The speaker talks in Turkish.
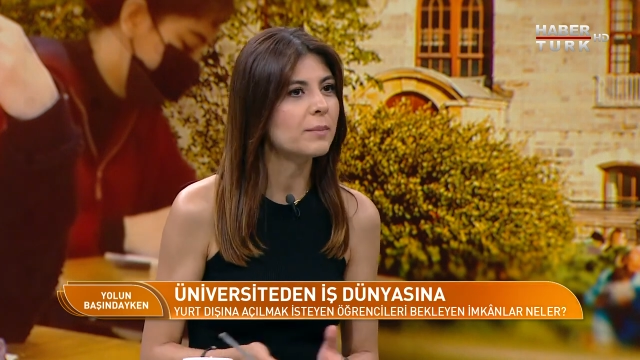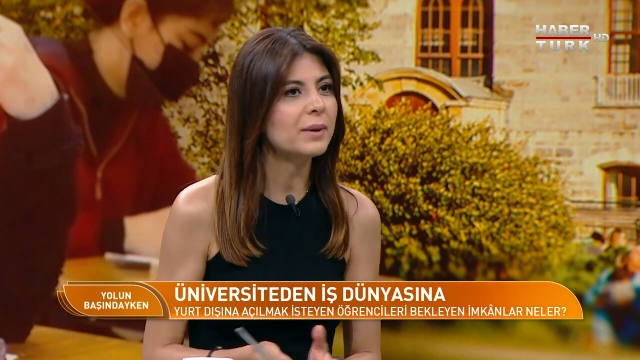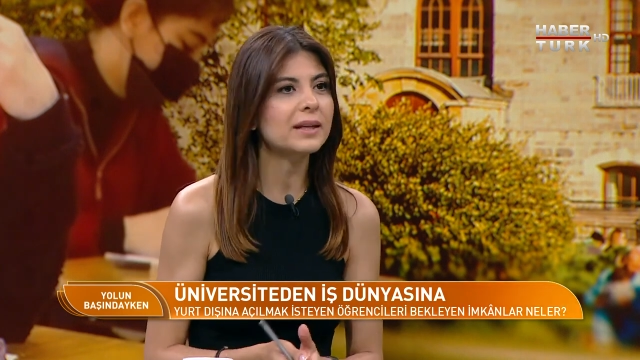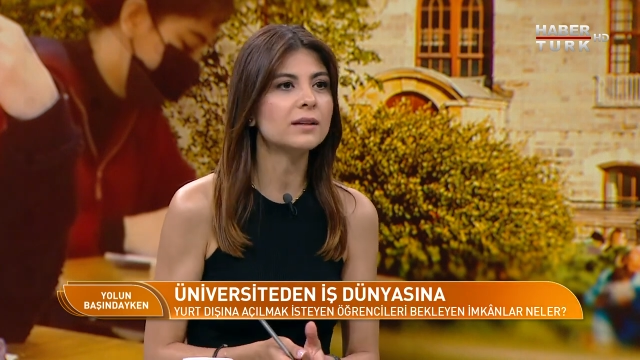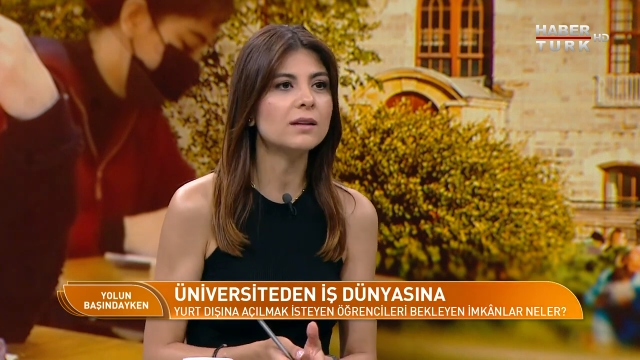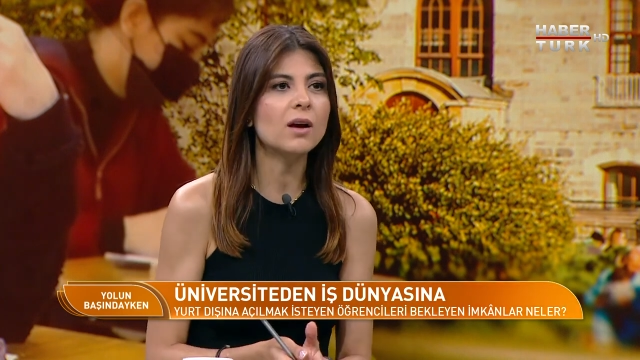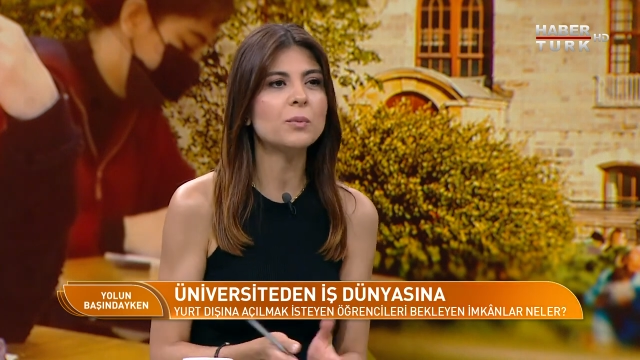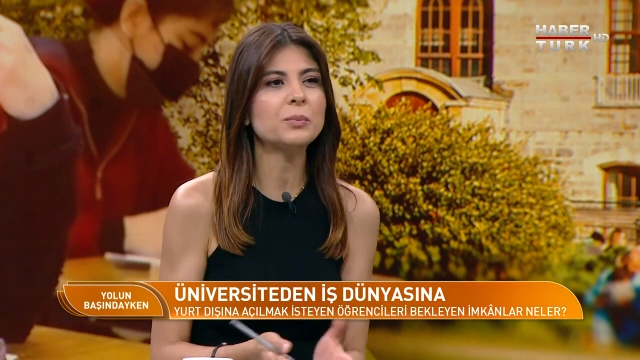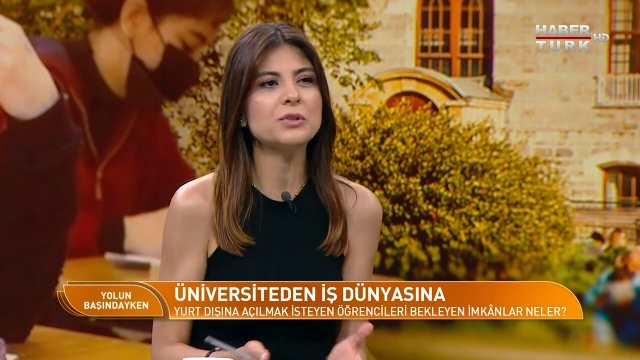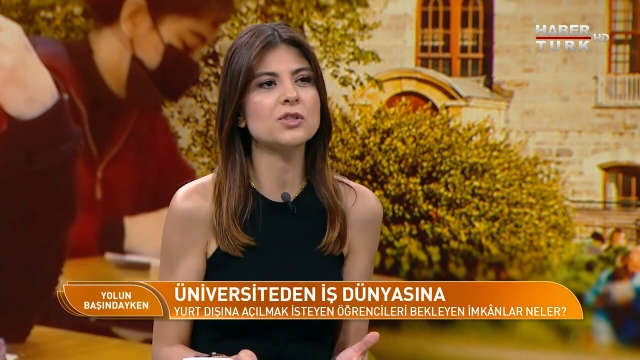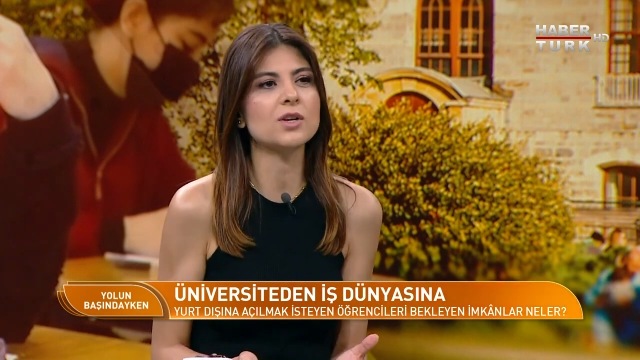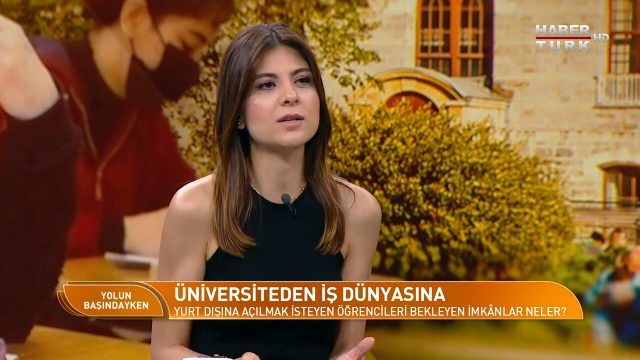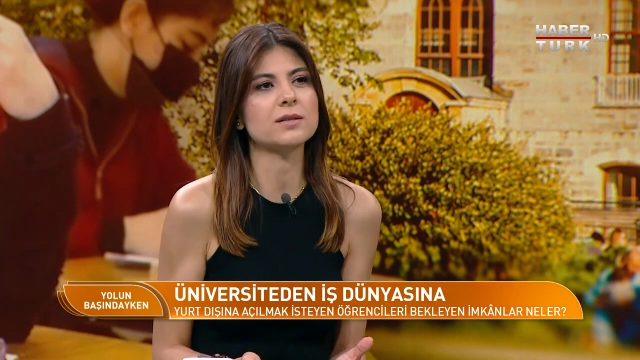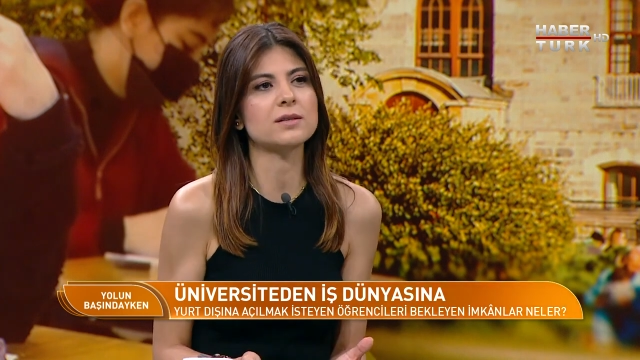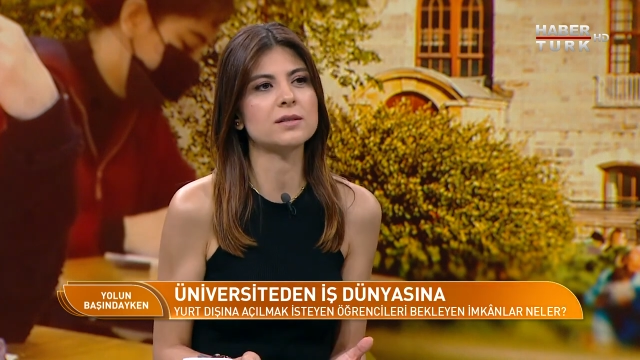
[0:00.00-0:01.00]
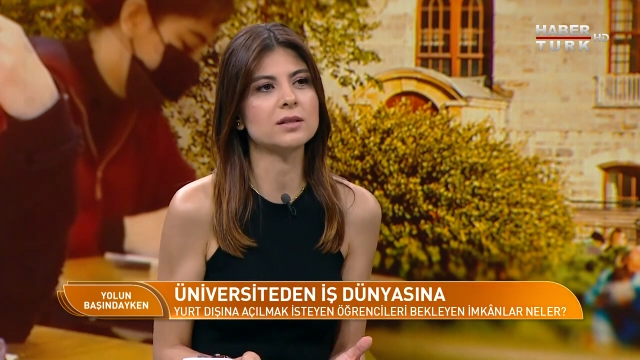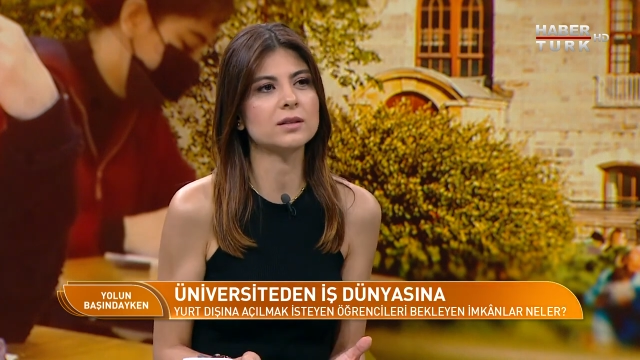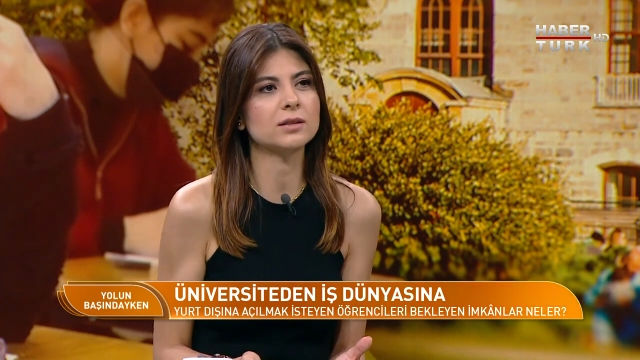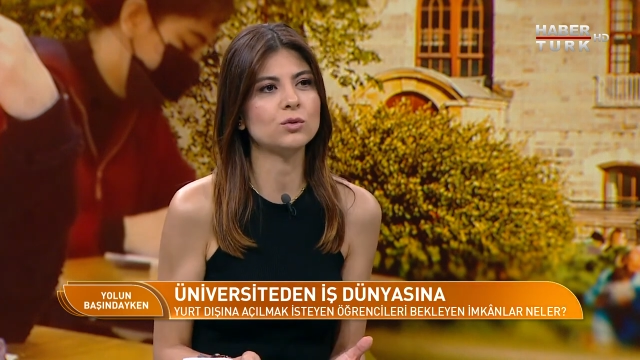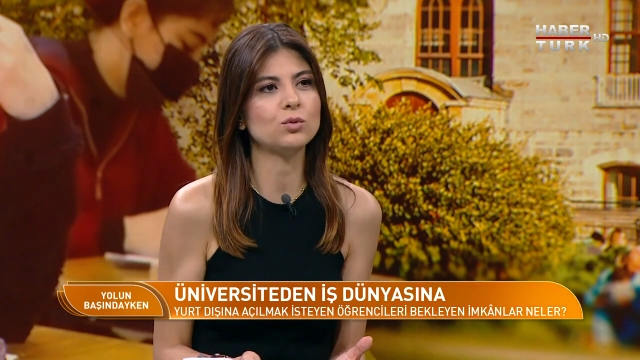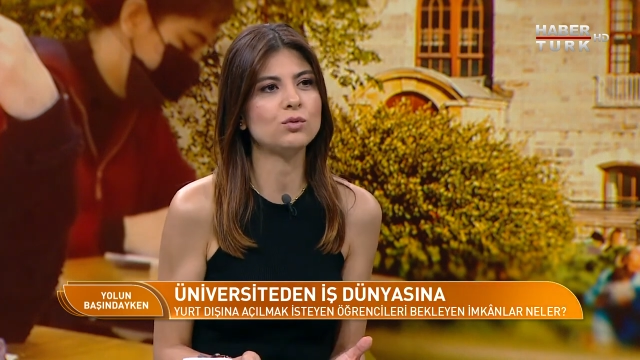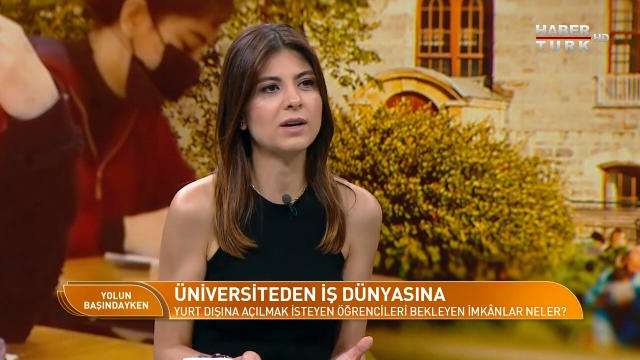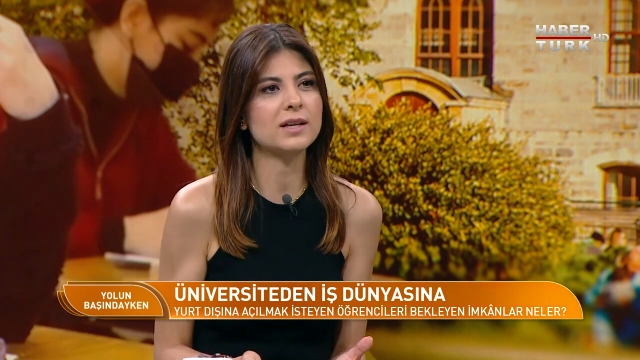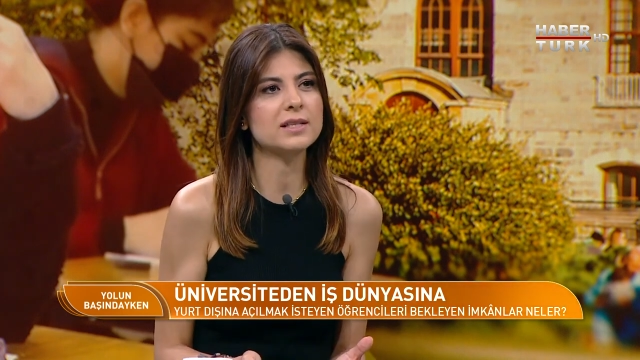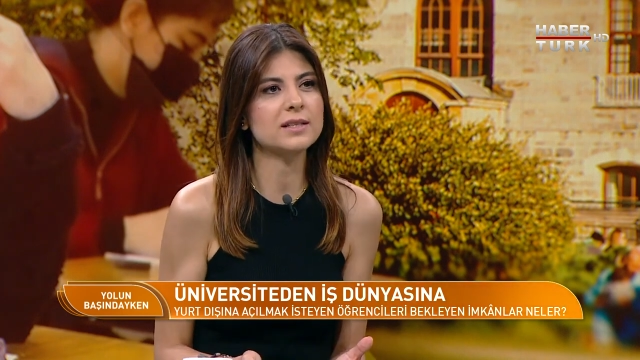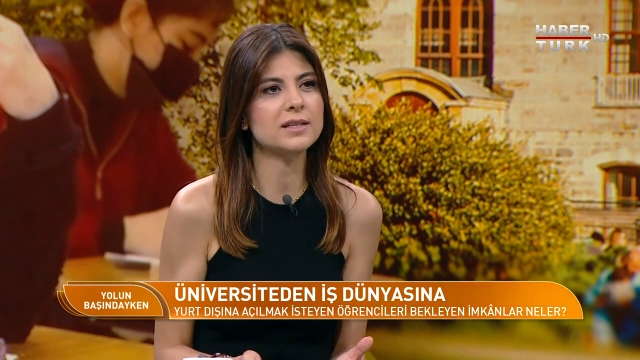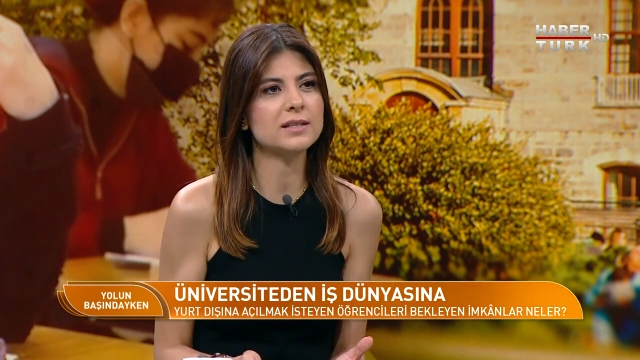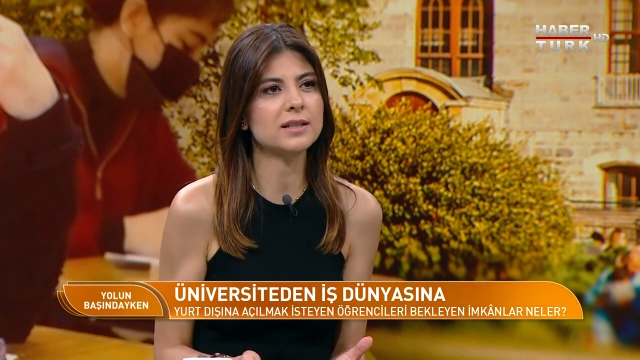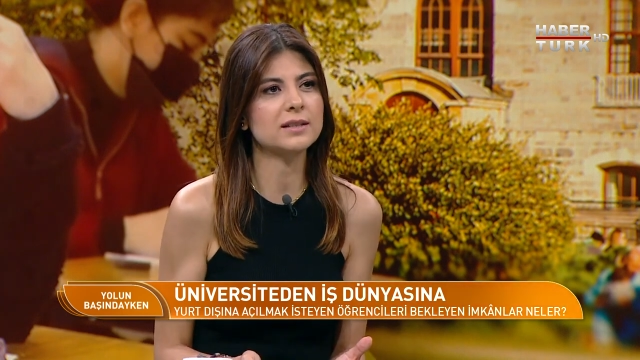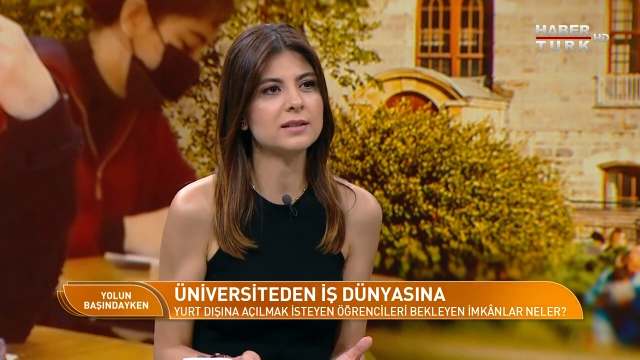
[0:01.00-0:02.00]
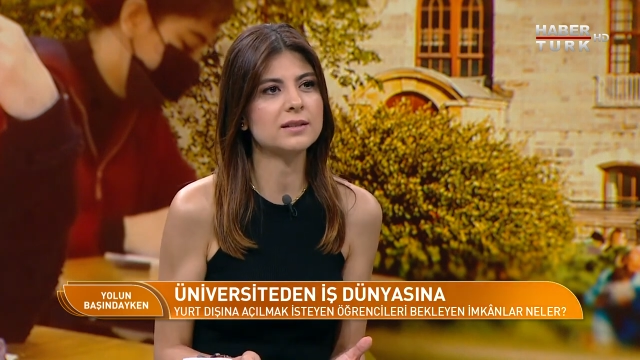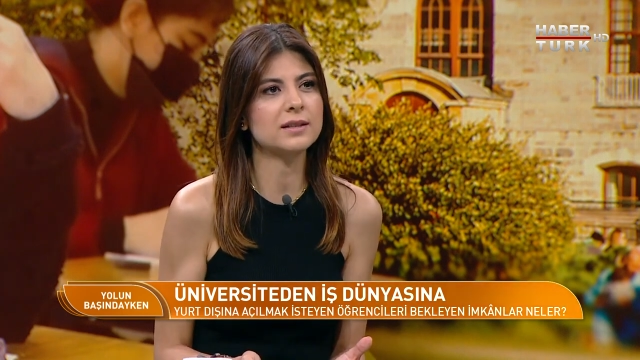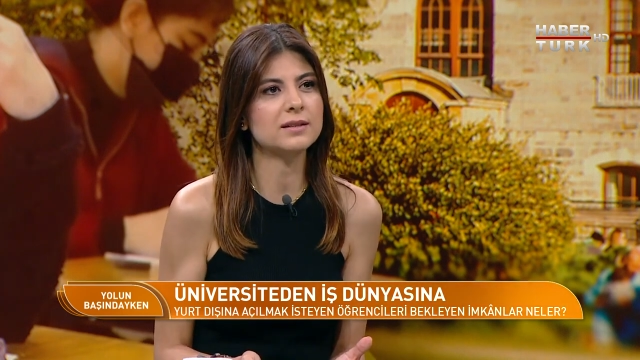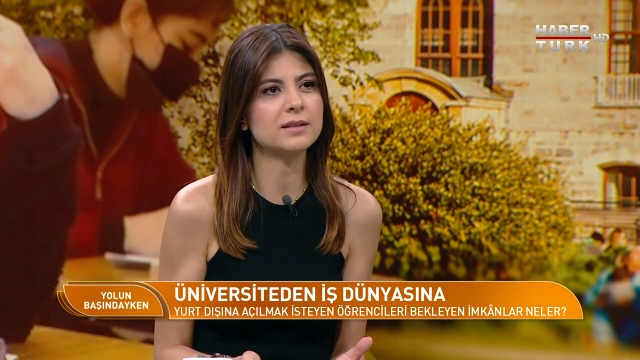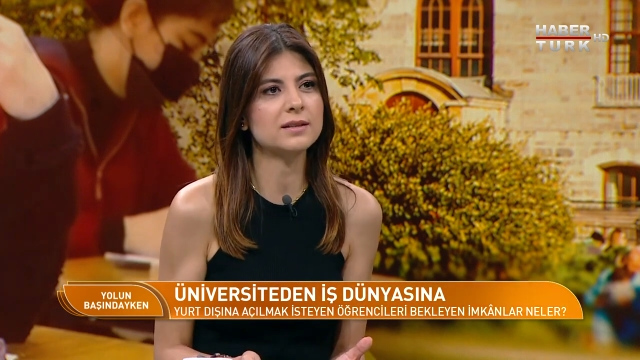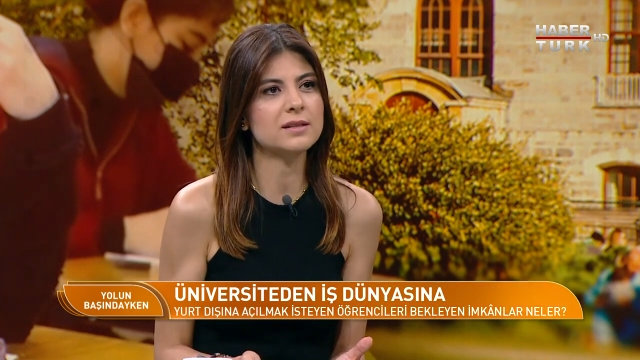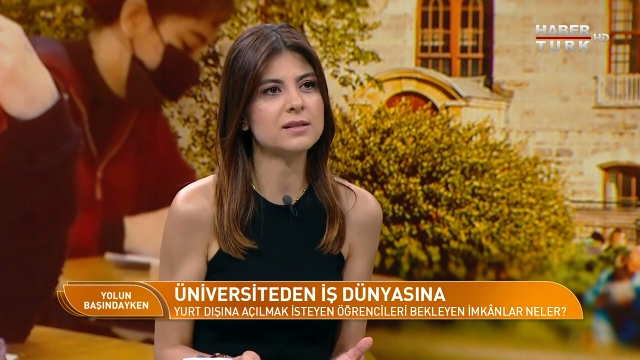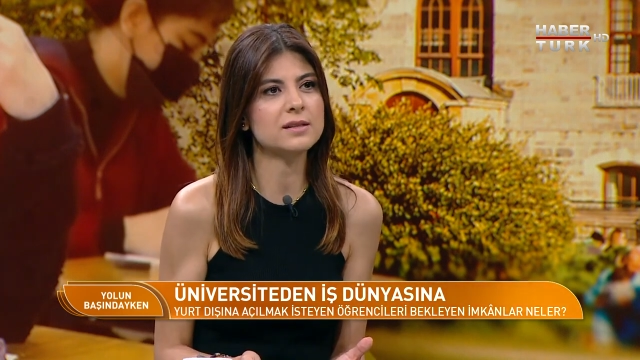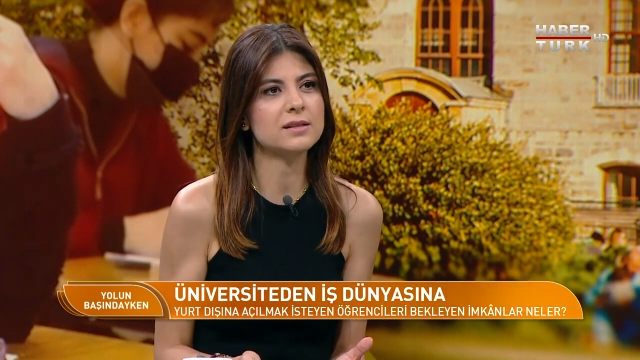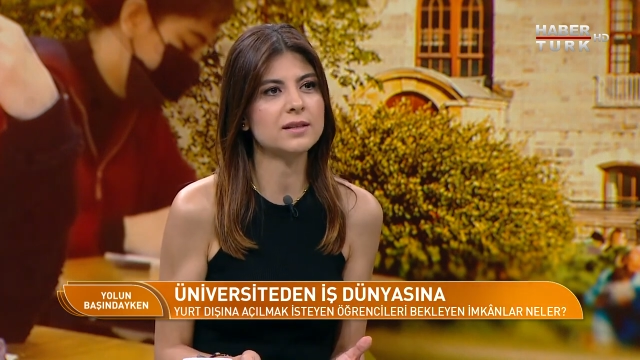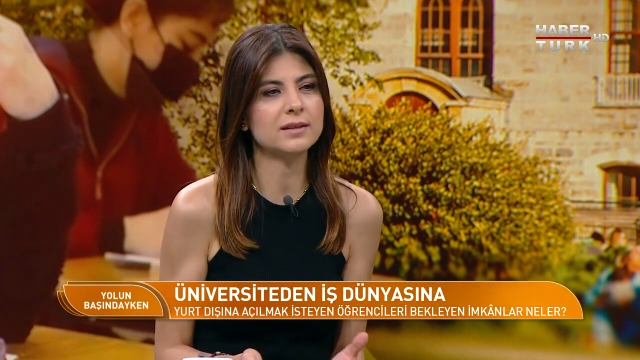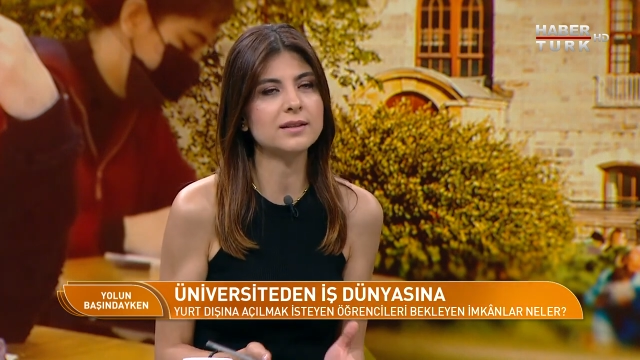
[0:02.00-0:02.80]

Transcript: Peki ne yapacağız e, üniversitede dediğiniz